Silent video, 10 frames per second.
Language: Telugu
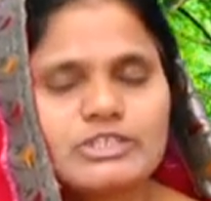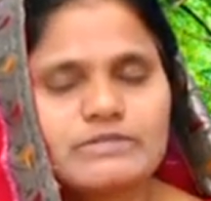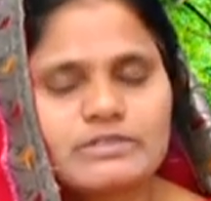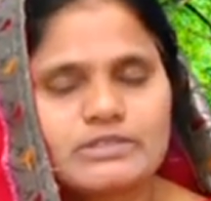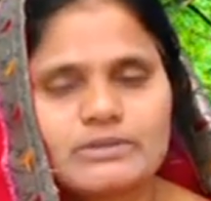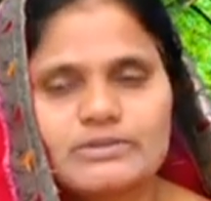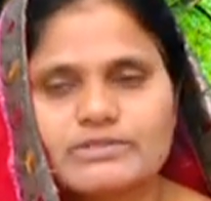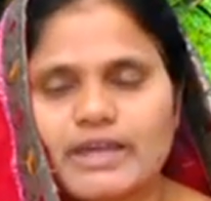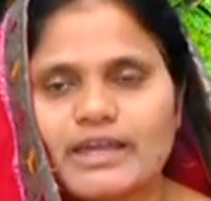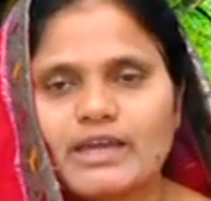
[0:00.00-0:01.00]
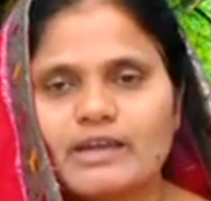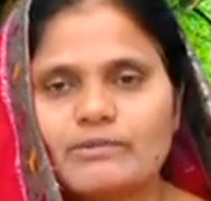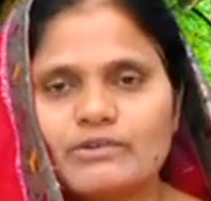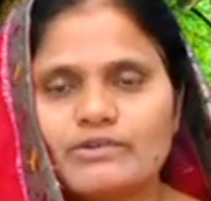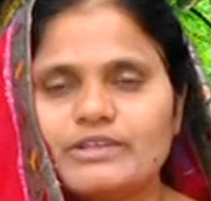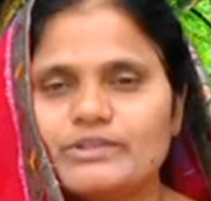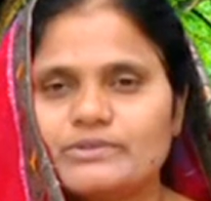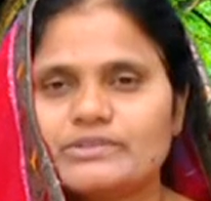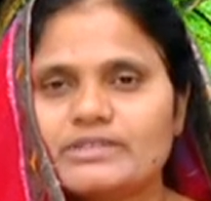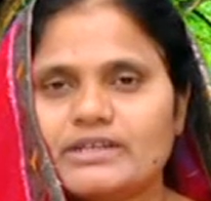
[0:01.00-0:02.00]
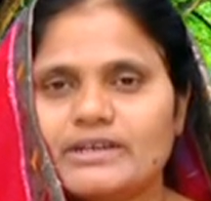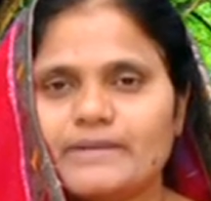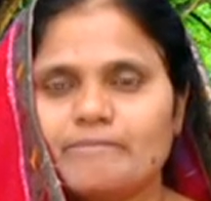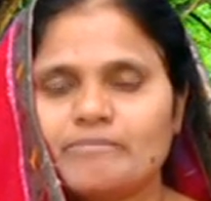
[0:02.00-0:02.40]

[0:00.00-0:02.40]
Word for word: జీవితంలో సాయంకాలం అవటం అనేది ఉంటుందండి